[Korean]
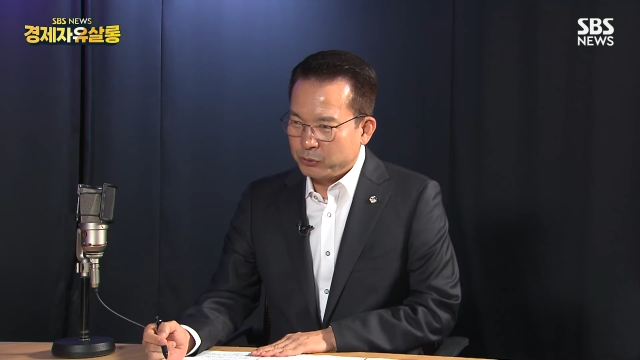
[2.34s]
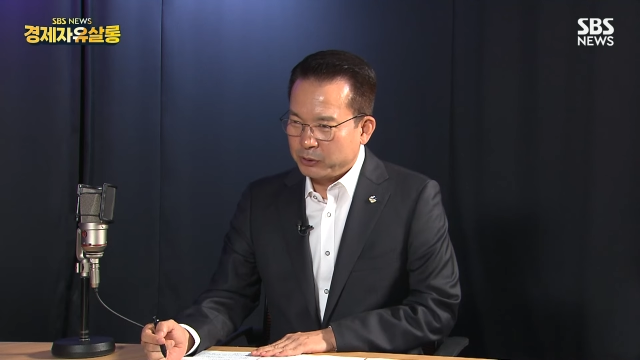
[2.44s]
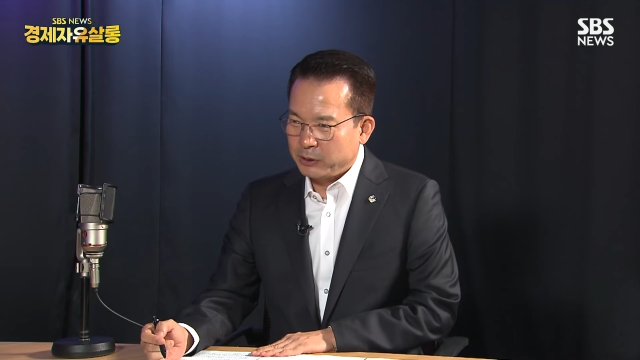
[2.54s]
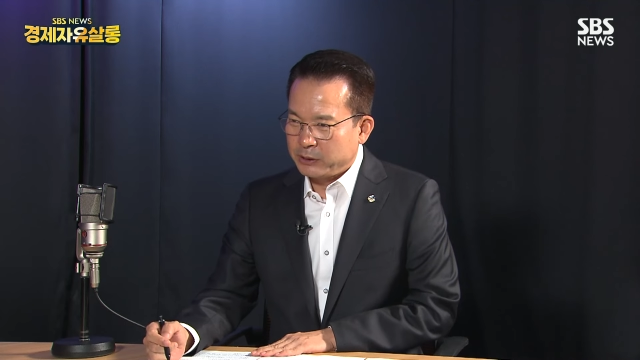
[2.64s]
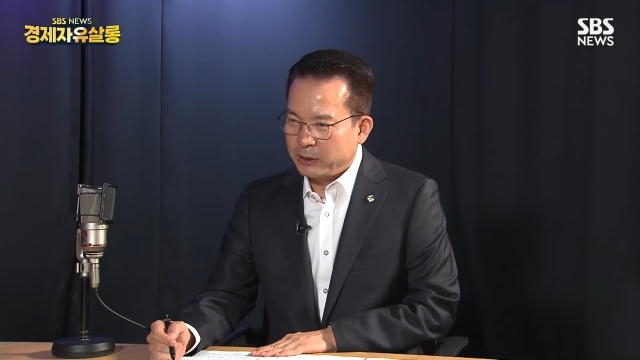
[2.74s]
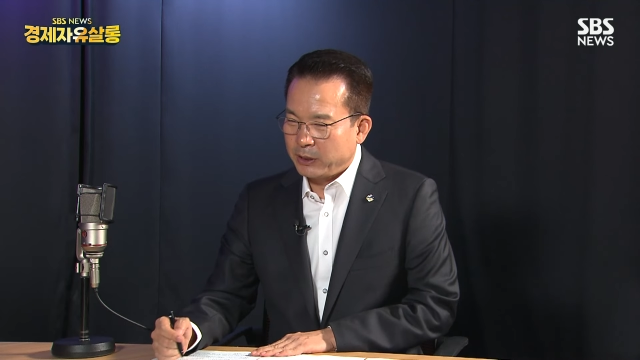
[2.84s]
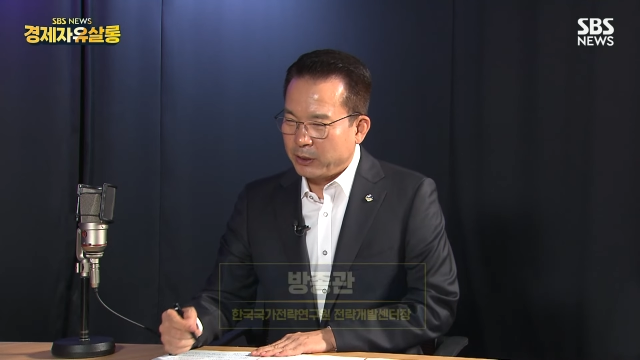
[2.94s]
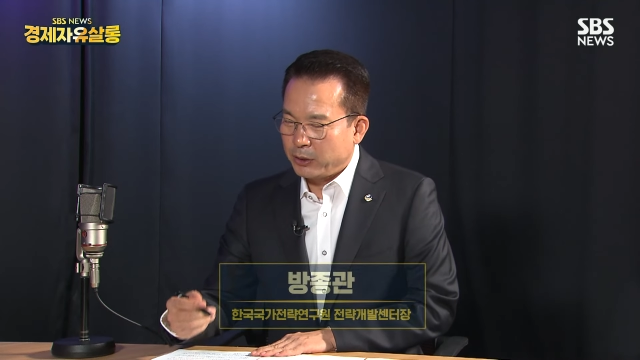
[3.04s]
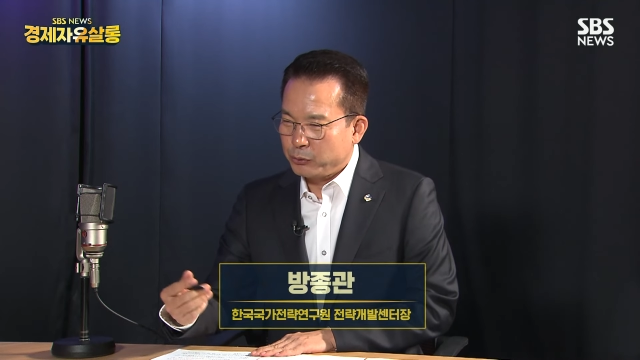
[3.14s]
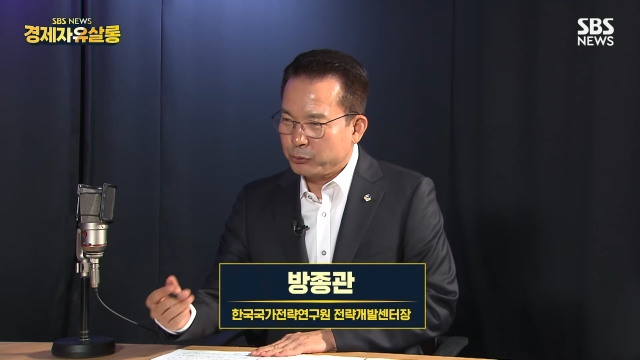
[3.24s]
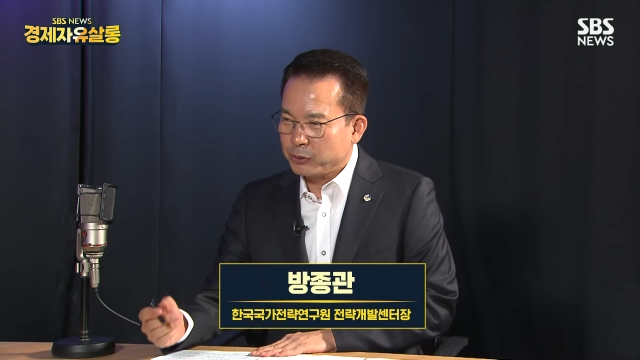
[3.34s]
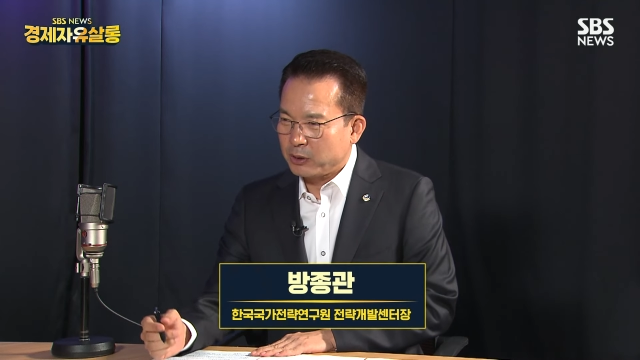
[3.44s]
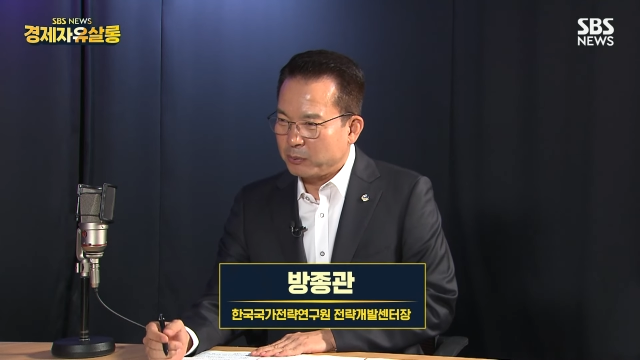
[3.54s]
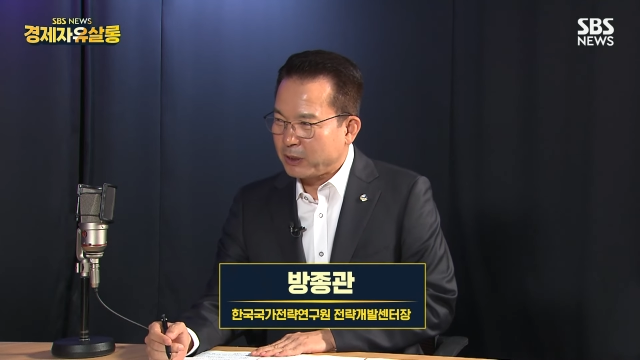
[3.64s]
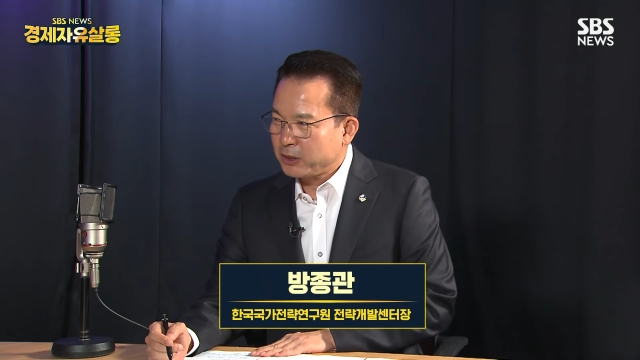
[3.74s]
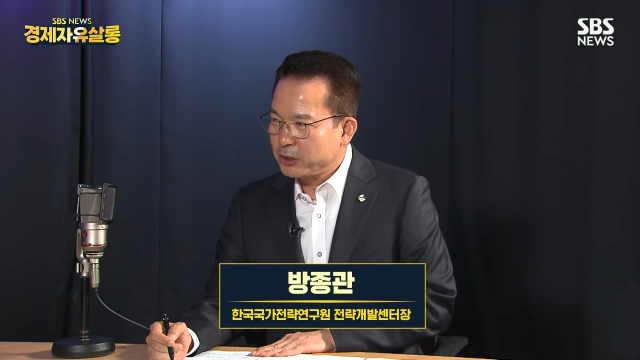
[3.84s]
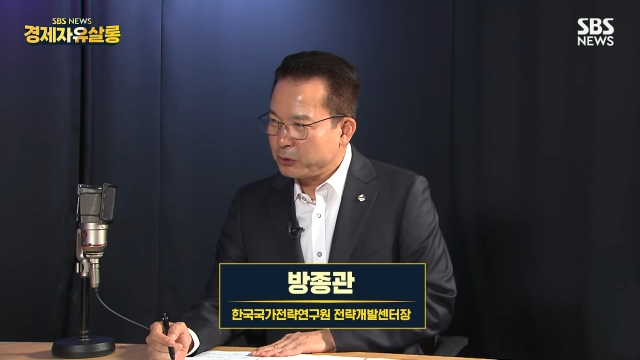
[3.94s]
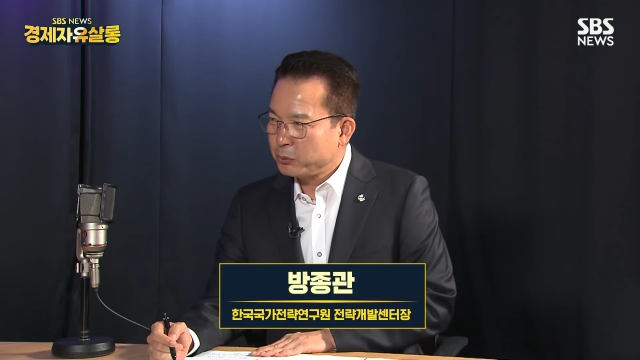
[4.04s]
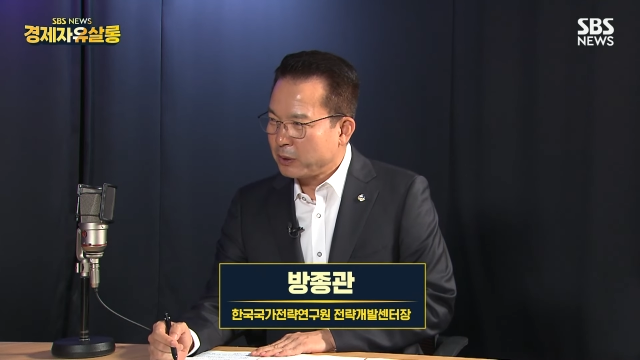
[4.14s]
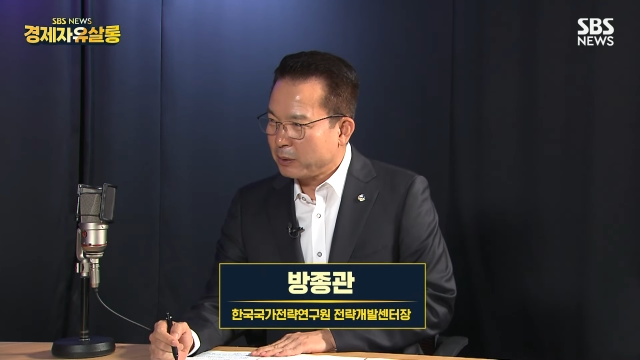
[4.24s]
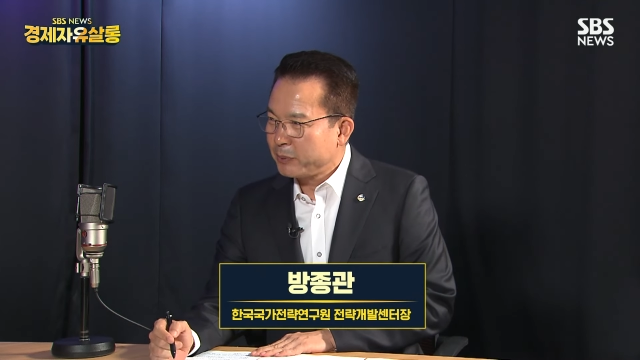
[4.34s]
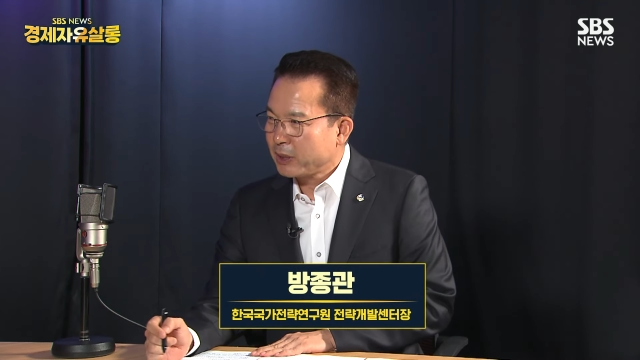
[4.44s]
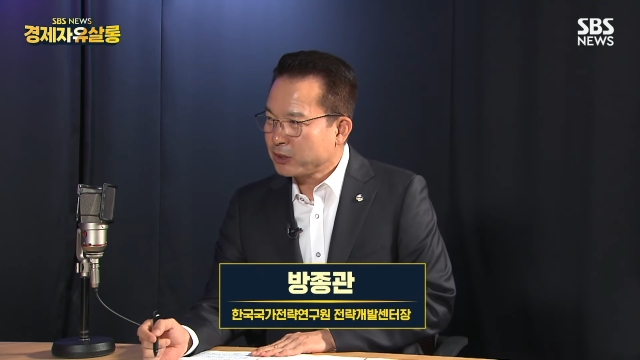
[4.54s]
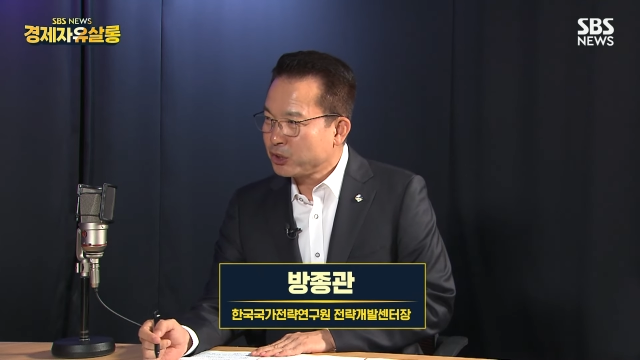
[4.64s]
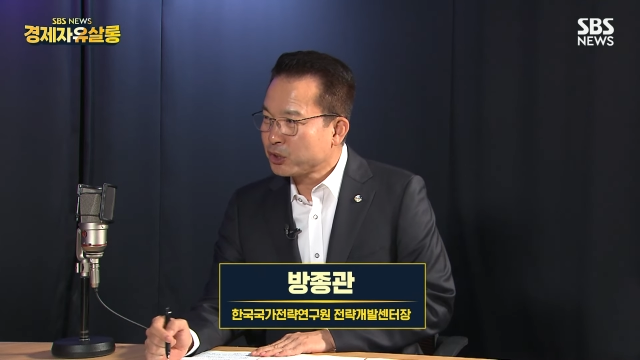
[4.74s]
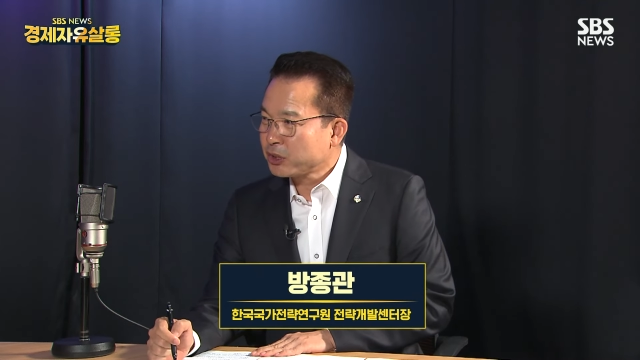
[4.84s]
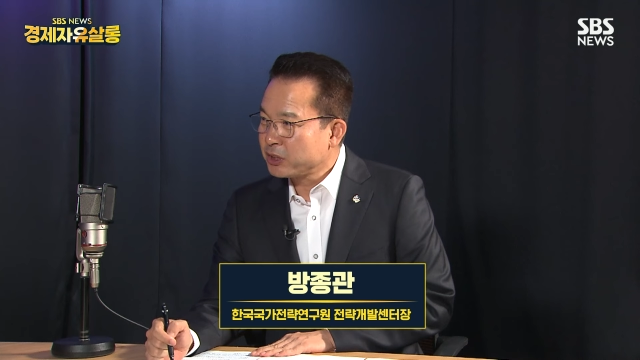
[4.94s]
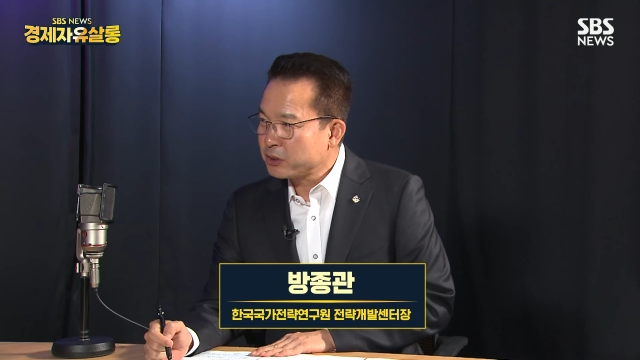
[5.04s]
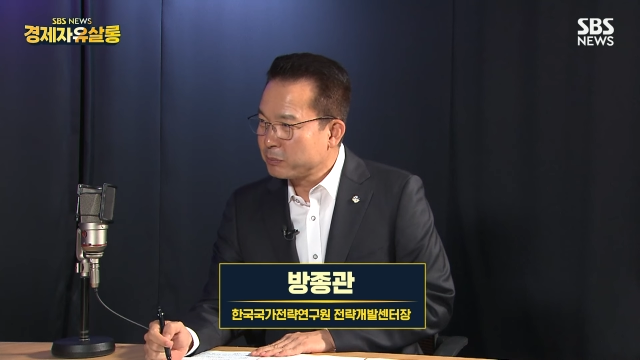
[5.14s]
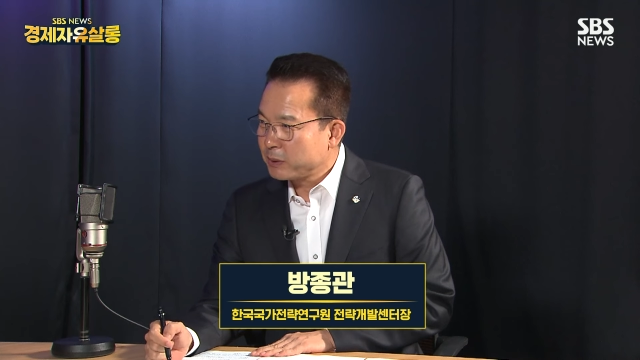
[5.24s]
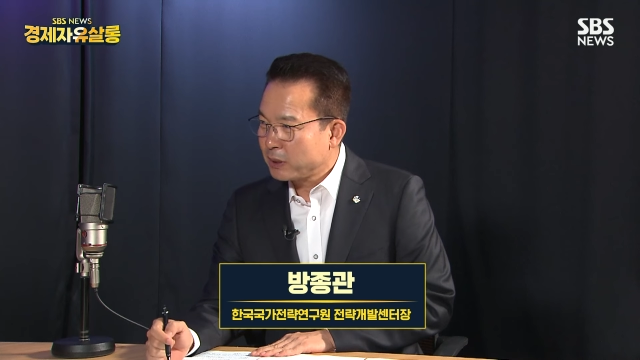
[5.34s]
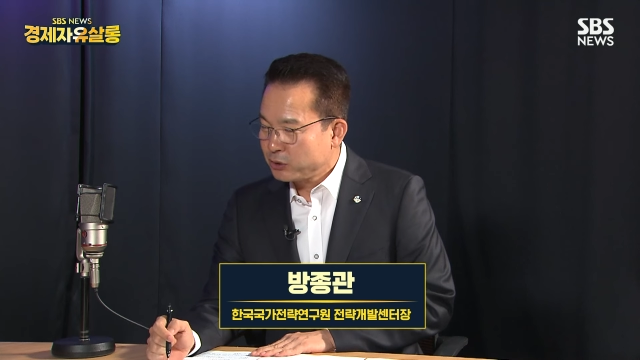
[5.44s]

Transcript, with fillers: 분들이 이제 충격을 받은 이유가 몇 가지 특징이 있습니다.